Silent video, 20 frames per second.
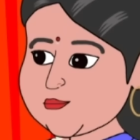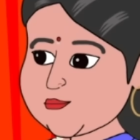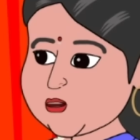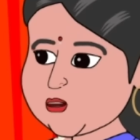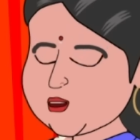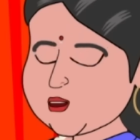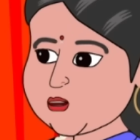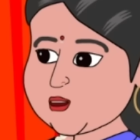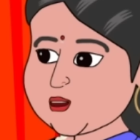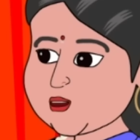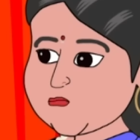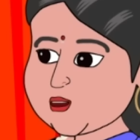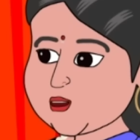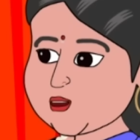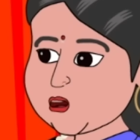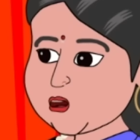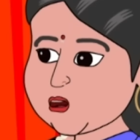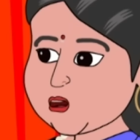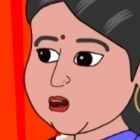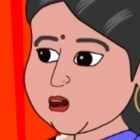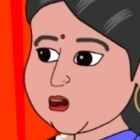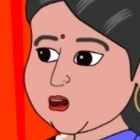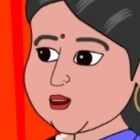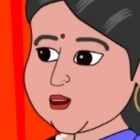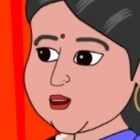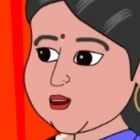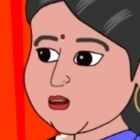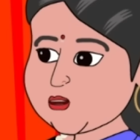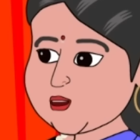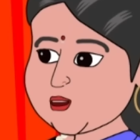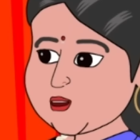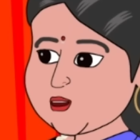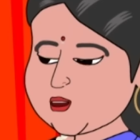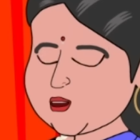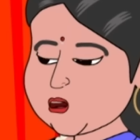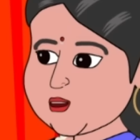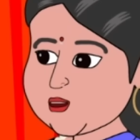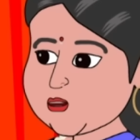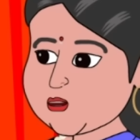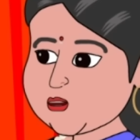आशा बहन आशा
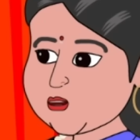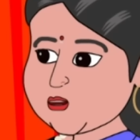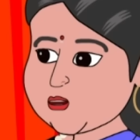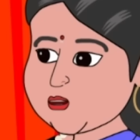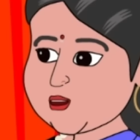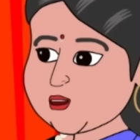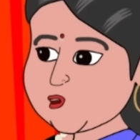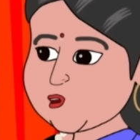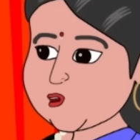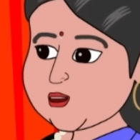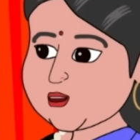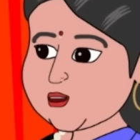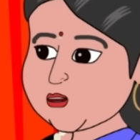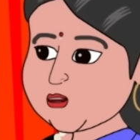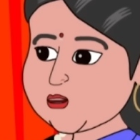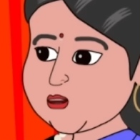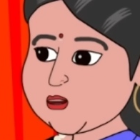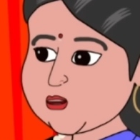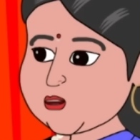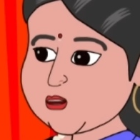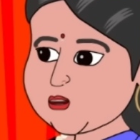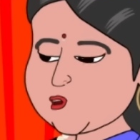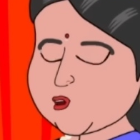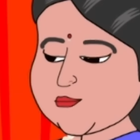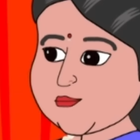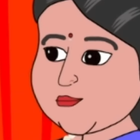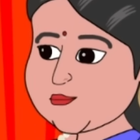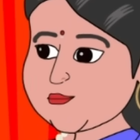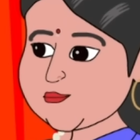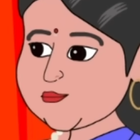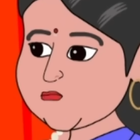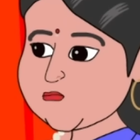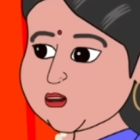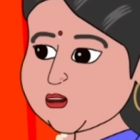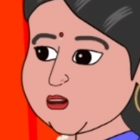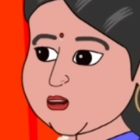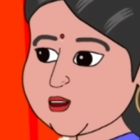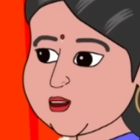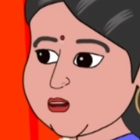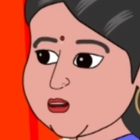बहन शांत हो जाओ
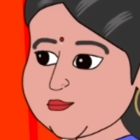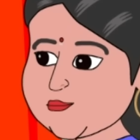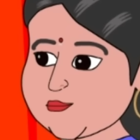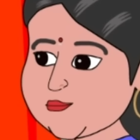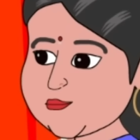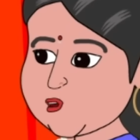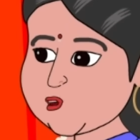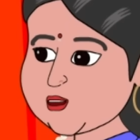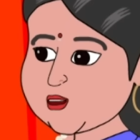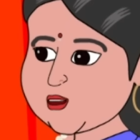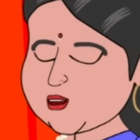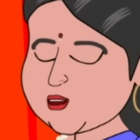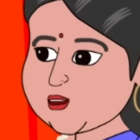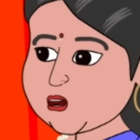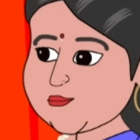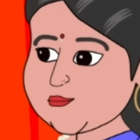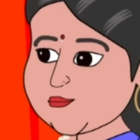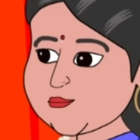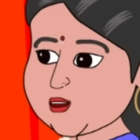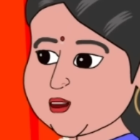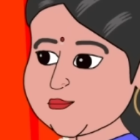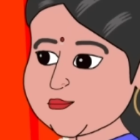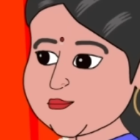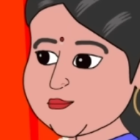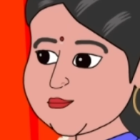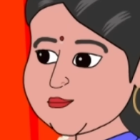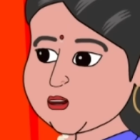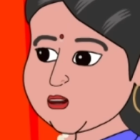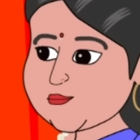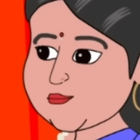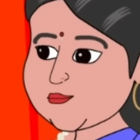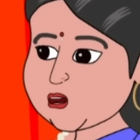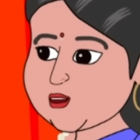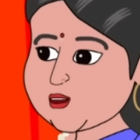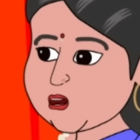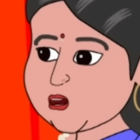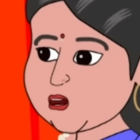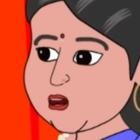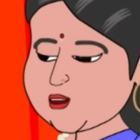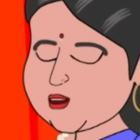ही तो था ना कांच की
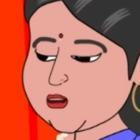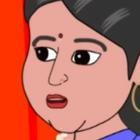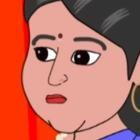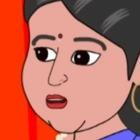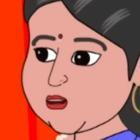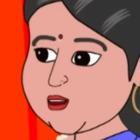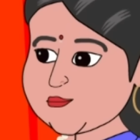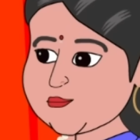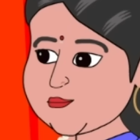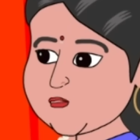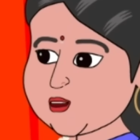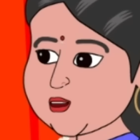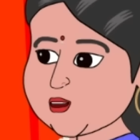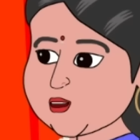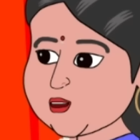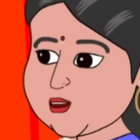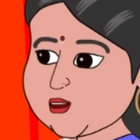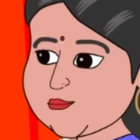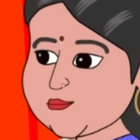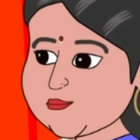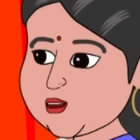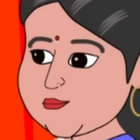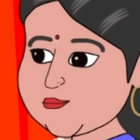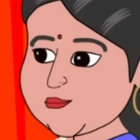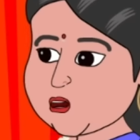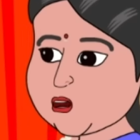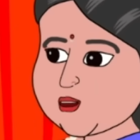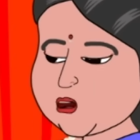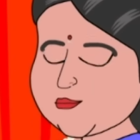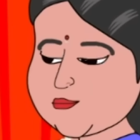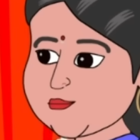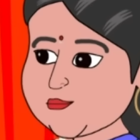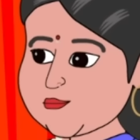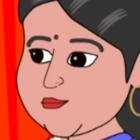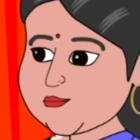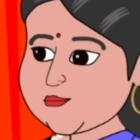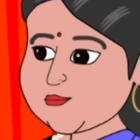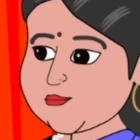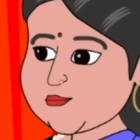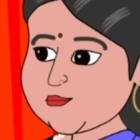चीज़ें तो अक्सर टूट जाया करती है
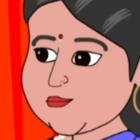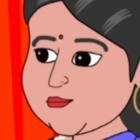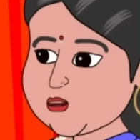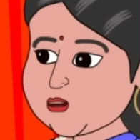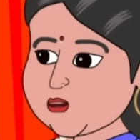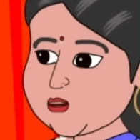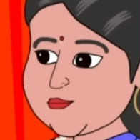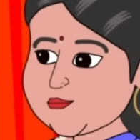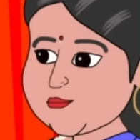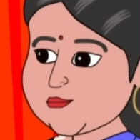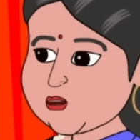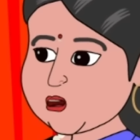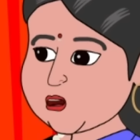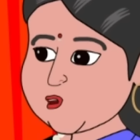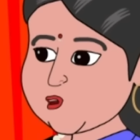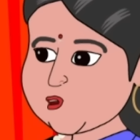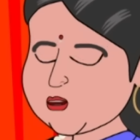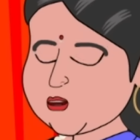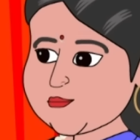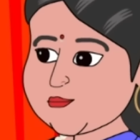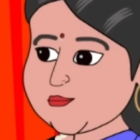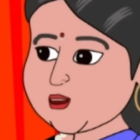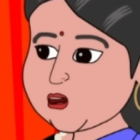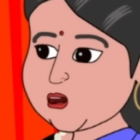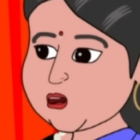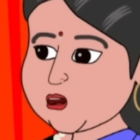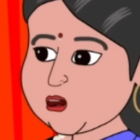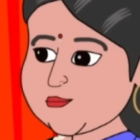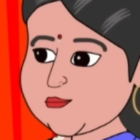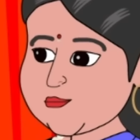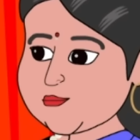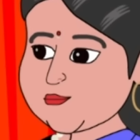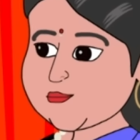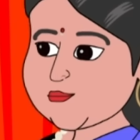इतना क्यों भड़क रही हो